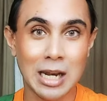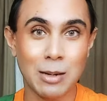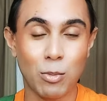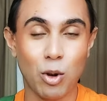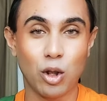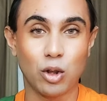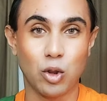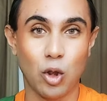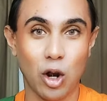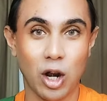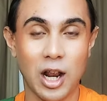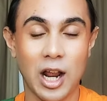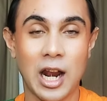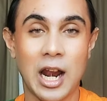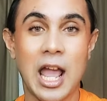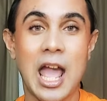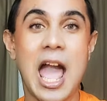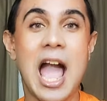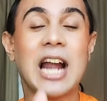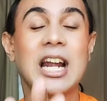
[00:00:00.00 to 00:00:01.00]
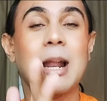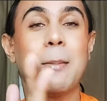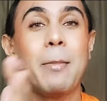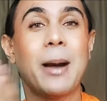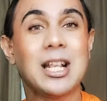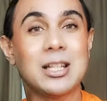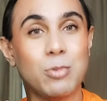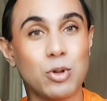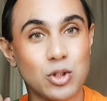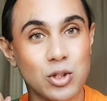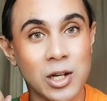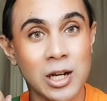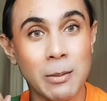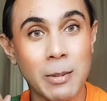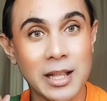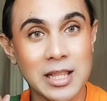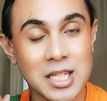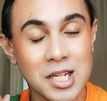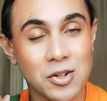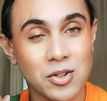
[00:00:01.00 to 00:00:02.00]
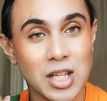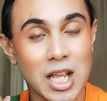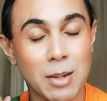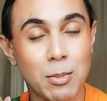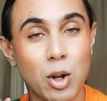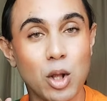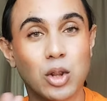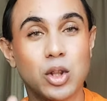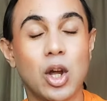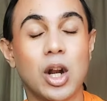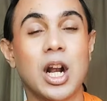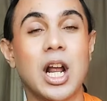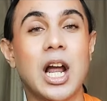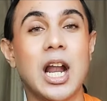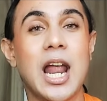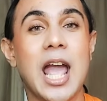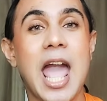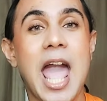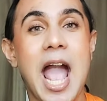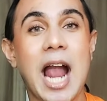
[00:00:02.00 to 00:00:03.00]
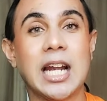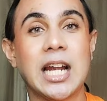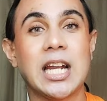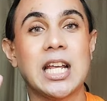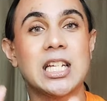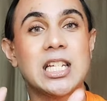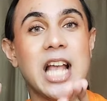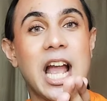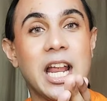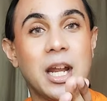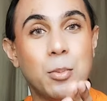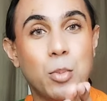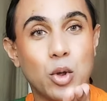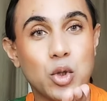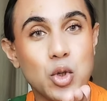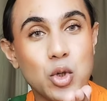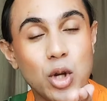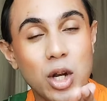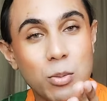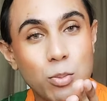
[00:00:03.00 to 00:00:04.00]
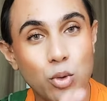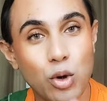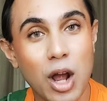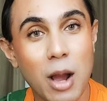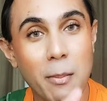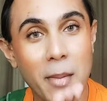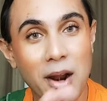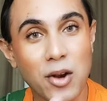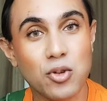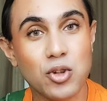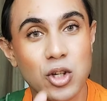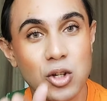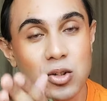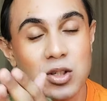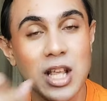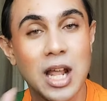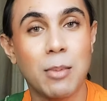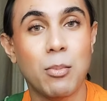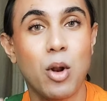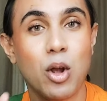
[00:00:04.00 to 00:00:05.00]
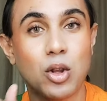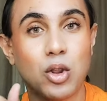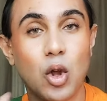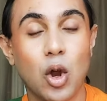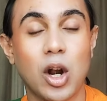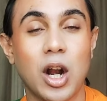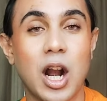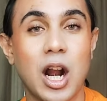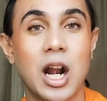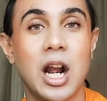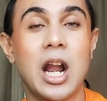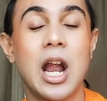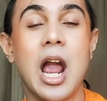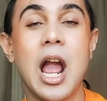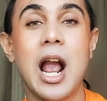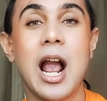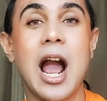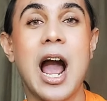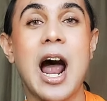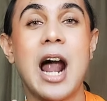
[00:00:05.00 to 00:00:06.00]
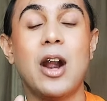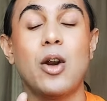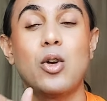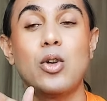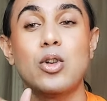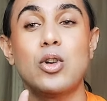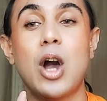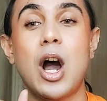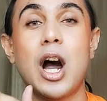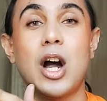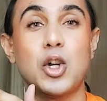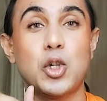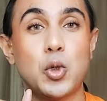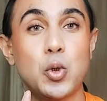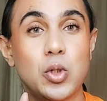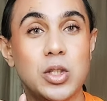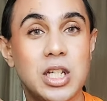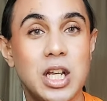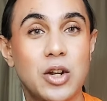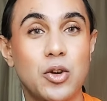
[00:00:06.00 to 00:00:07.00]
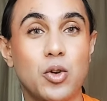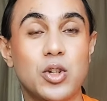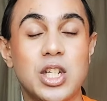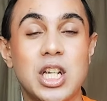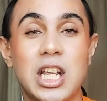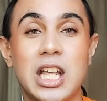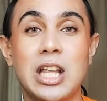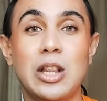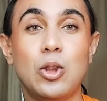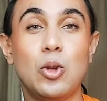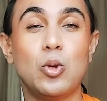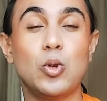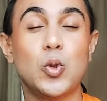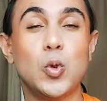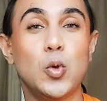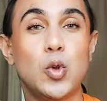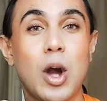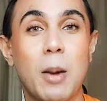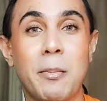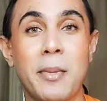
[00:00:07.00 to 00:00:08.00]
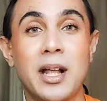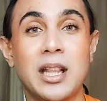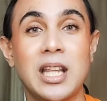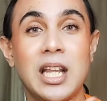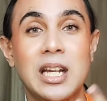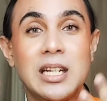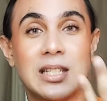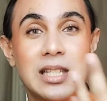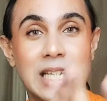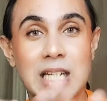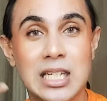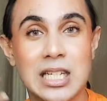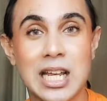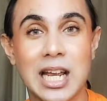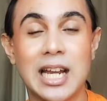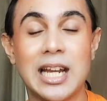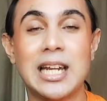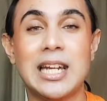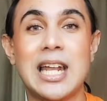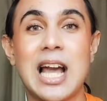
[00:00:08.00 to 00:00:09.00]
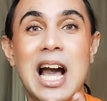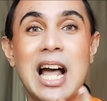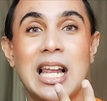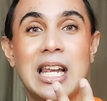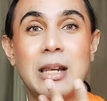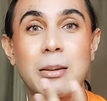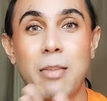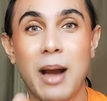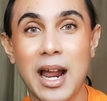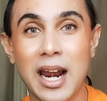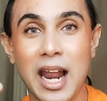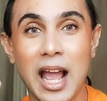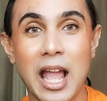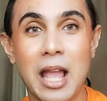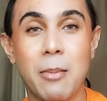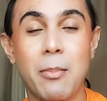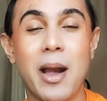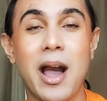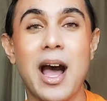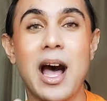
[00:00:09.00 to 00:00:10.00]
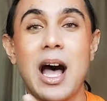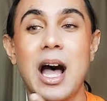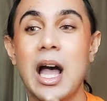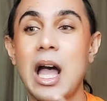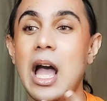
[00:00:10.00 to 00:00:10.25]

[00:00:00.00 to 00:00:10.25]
সানব্লক দরকার একটা পাঁচ বছরের বাচ্চারও সানব্লক দরকার একটা ষাট বছরের বুড়া মানুষেরও সানব্লক দরকার কারণ সূর্যের রশ্মি কিন্তু শুধু আমাদের স্কিনটাকে ডাল বানায় বা